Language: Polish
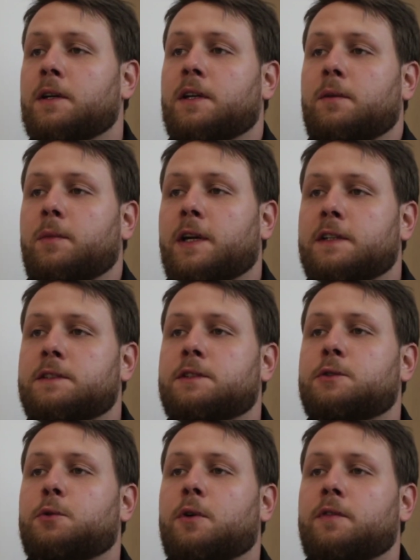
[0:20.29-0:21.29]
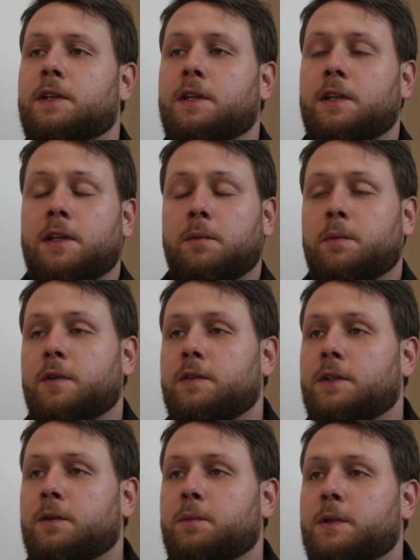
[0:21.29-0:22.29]
kim jest człowiek i kim
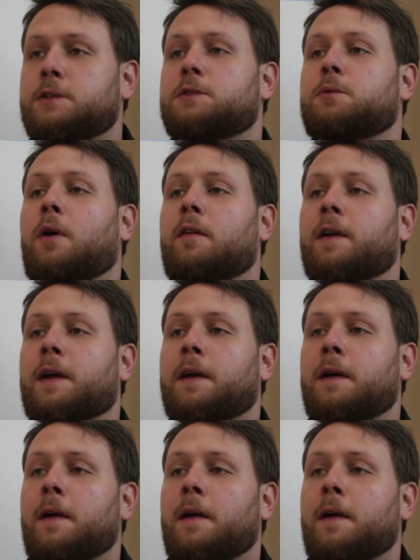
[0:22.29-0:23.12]
powinien być człowiek.